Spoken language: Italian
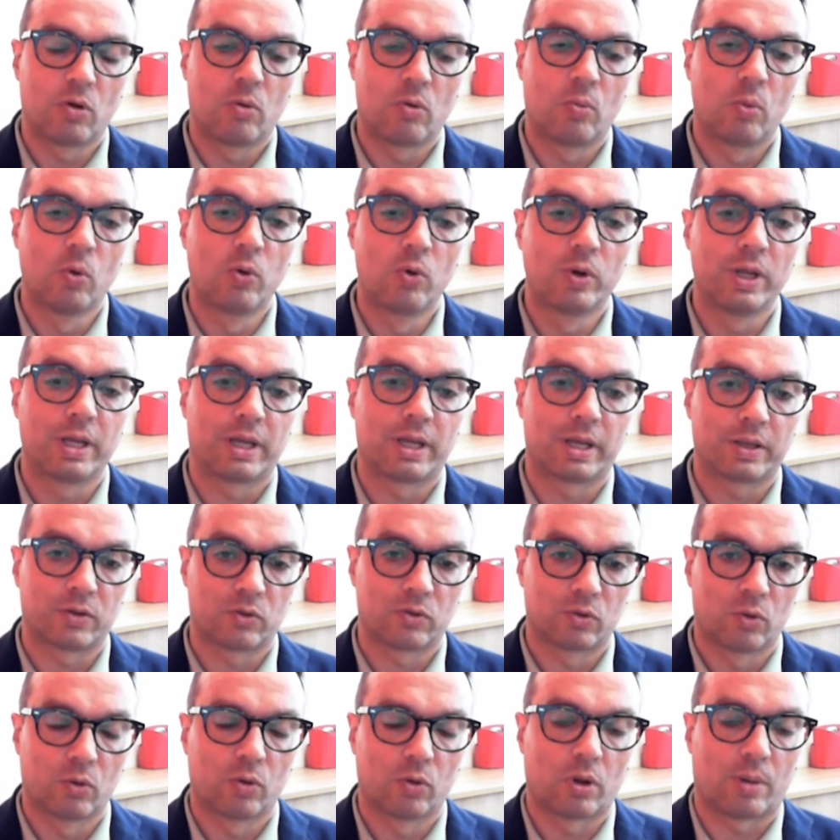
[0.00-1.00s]
comuni che
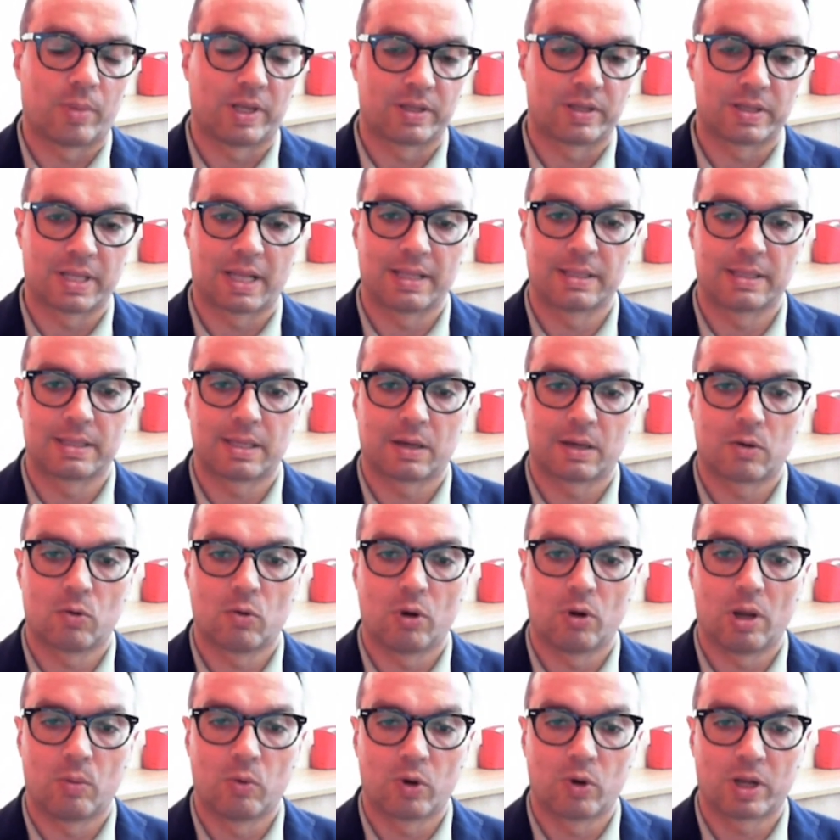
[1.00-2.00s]
sono abbastanza
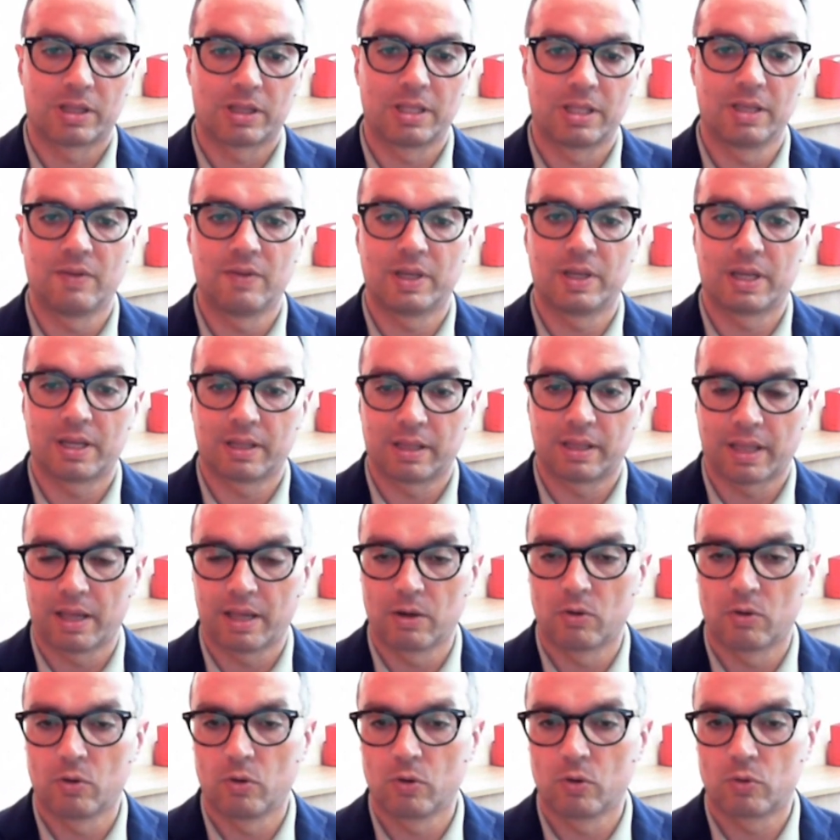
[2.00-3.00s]
collaborativi, che
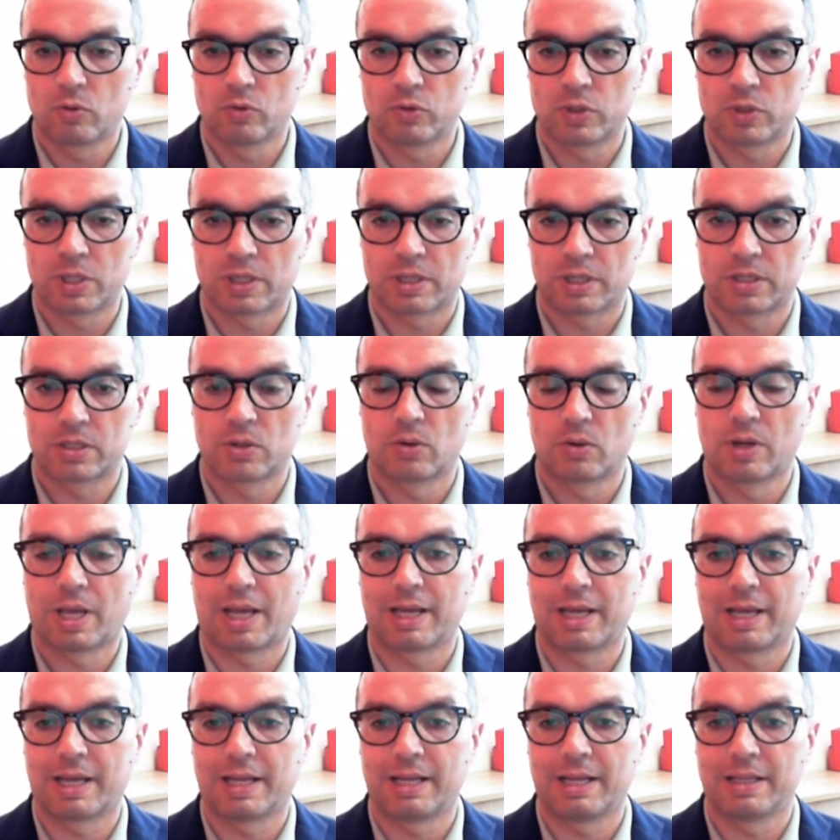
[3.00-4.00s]
tengono in considerazione
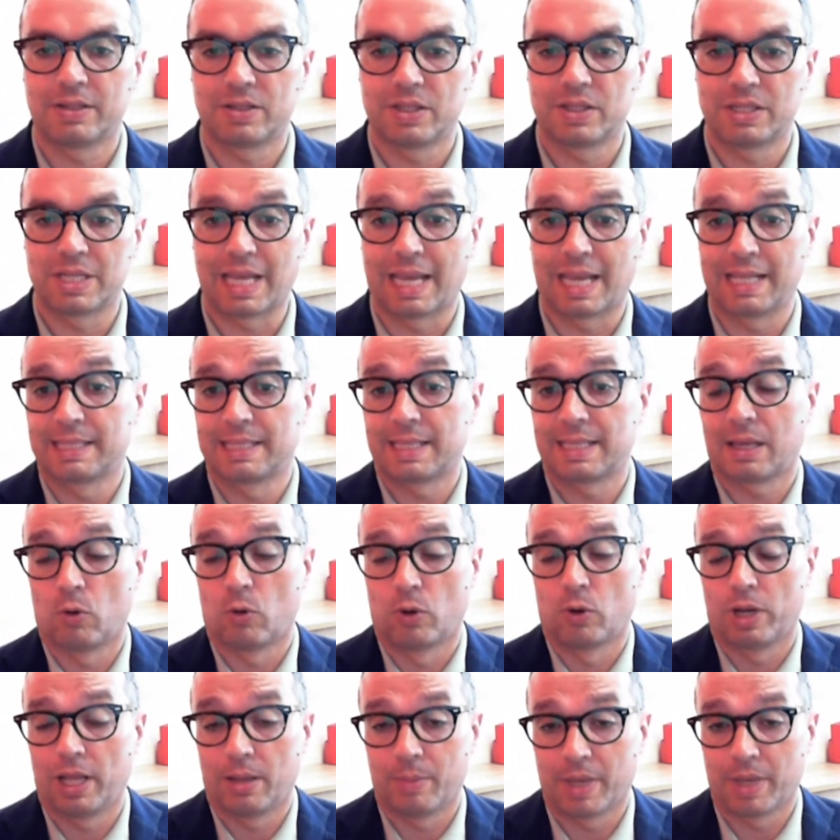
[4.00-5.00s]
anche le esigenze
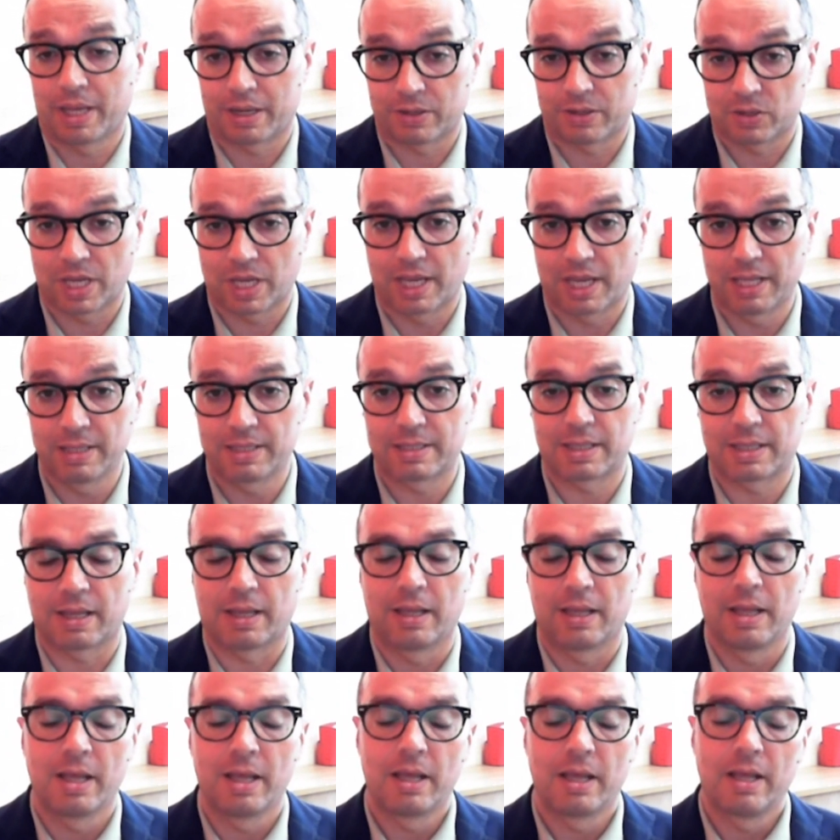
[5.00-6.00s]
o le emergenze